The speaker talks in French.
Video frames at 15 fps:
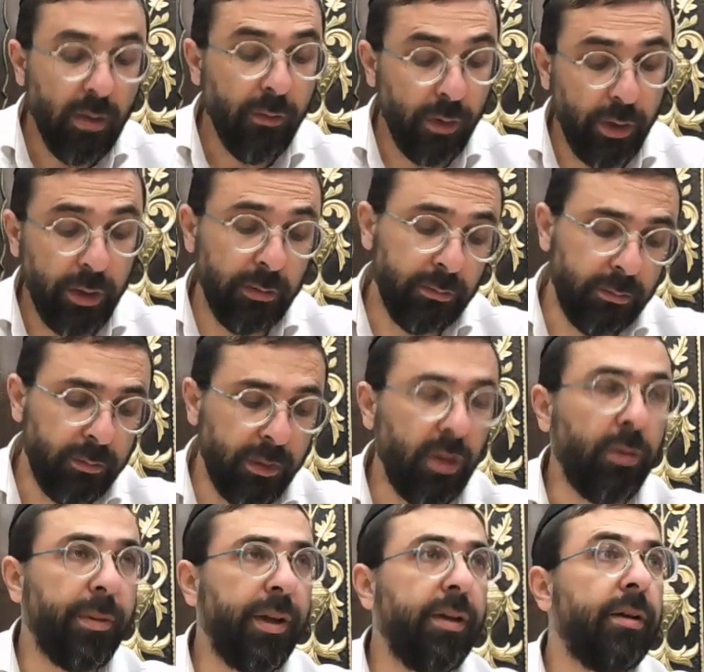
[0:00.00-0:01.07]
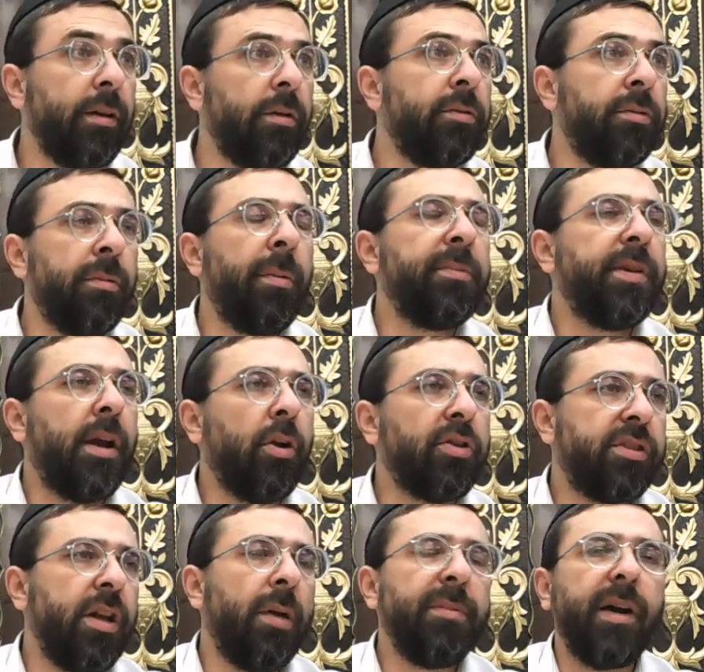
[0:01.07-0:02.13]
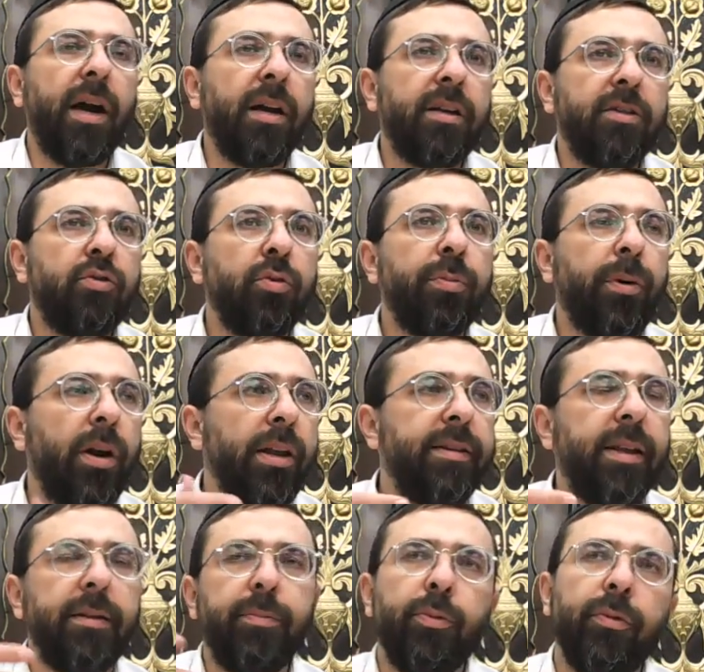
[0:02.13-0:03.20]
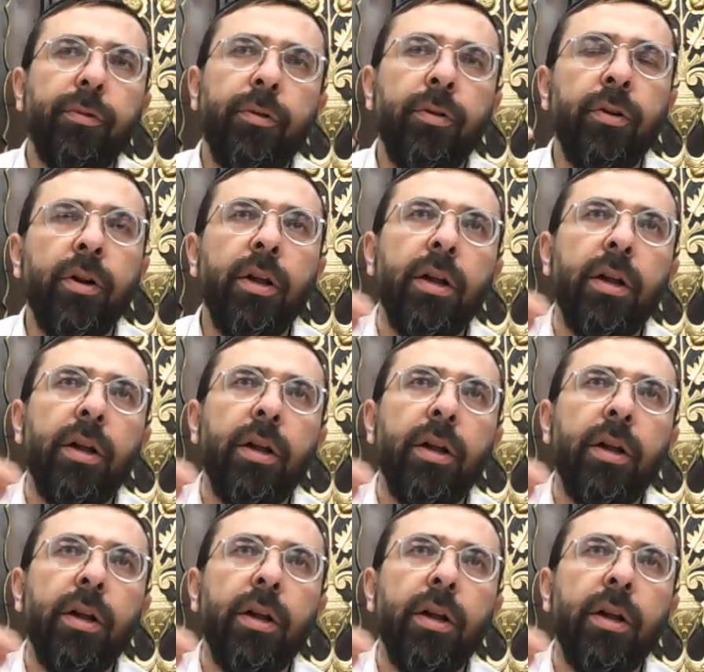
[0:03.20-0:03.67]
Voilà. Mais non, mais même alors s'il y a un miracle, tu prends la tête pour, euh,